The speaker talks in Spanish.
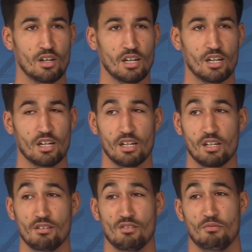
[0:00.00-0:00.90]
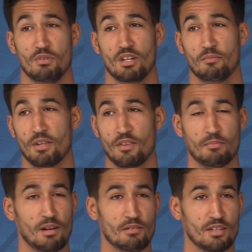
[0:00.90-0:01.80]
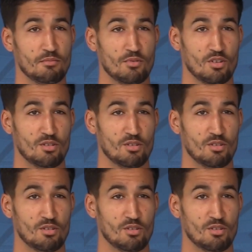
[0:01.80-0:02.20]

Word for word: Eh, no vine principalmente por